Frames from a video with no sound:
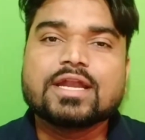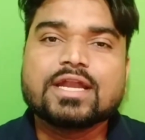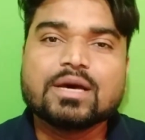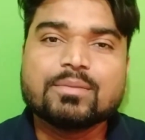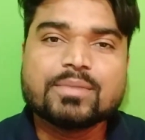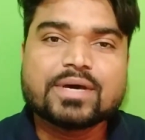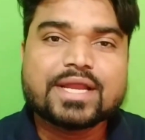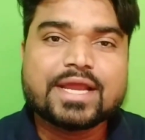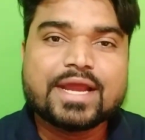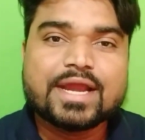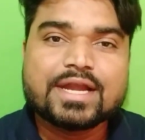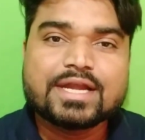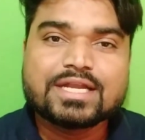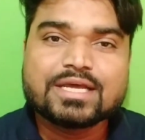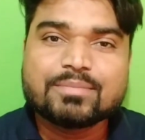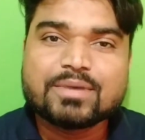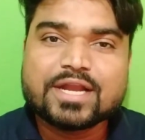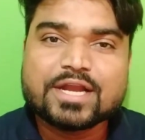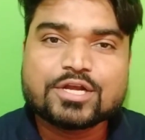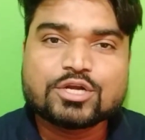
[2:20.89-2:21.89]
नंबर है
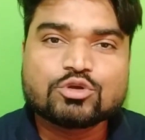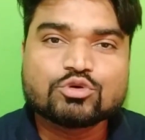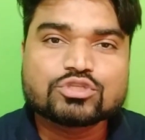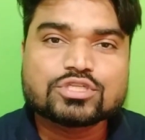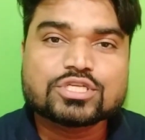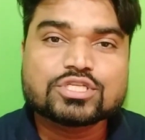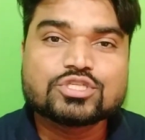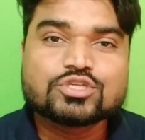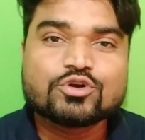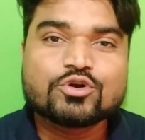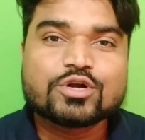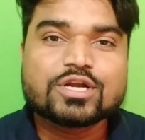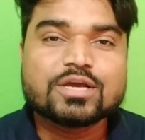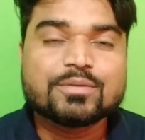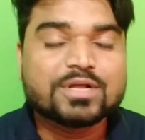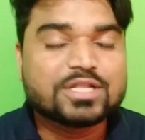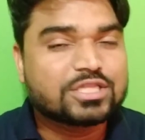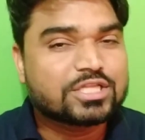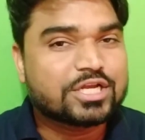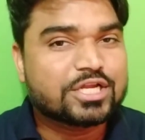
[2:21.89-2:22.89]
डबल एट टू सिक्स जीरो
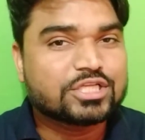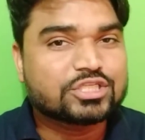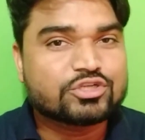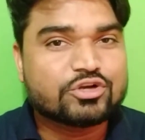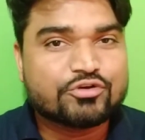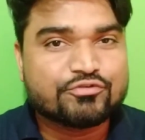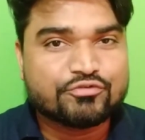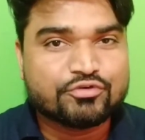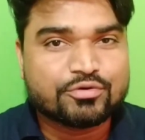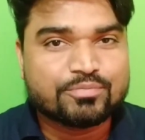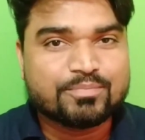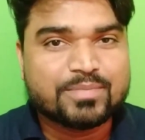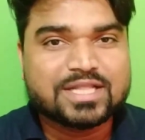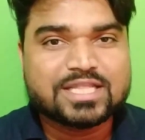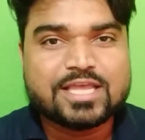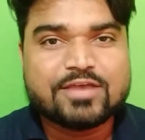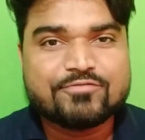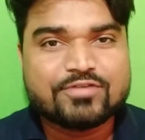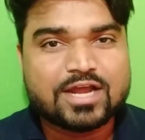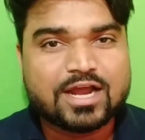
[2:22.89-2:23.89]
डबल थ्री जीरो फोर
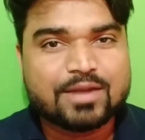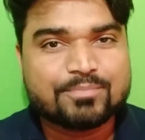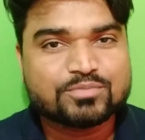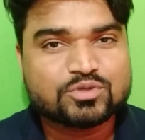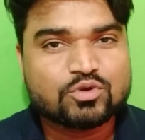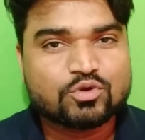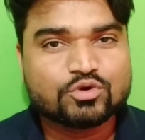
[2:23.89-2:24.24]
मिलते हैं फिर आप